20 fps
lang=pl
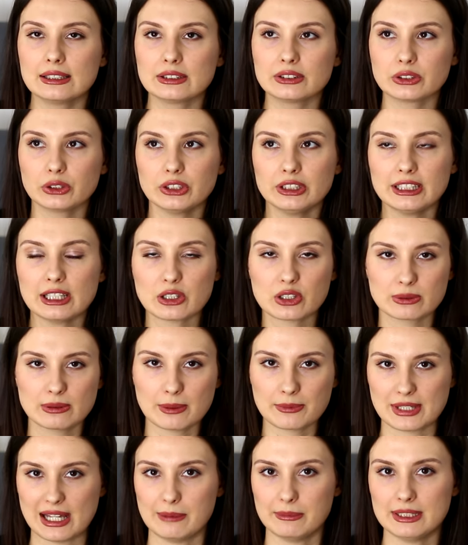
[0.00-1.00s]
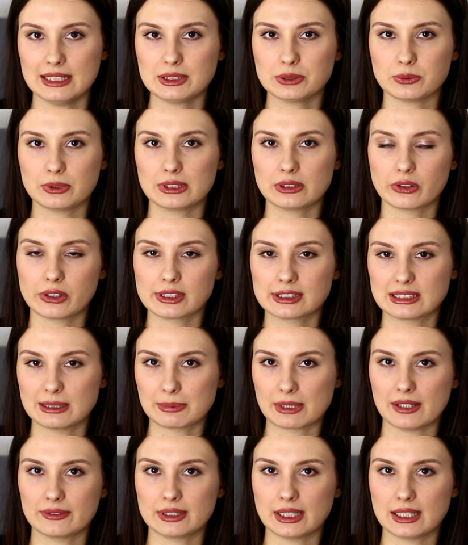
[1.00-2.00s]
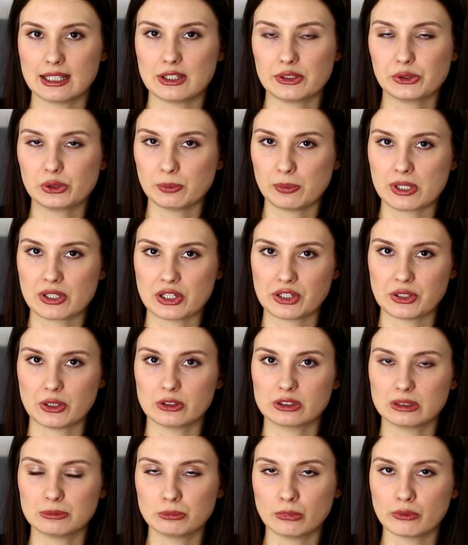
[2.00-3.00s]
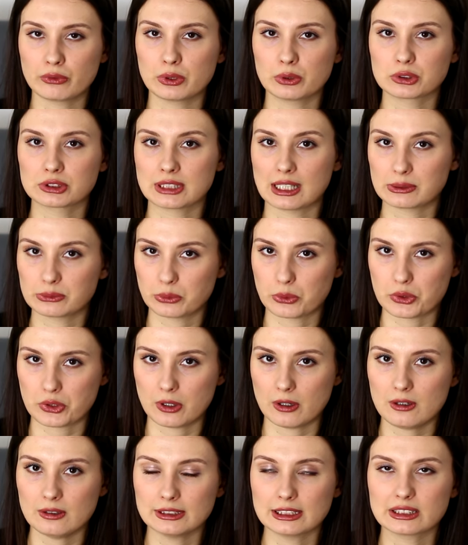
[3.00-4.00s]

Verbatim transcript: No i ja rozumiem zamysł i to jest naprawdę super, że się o tym mówi już tak dużo,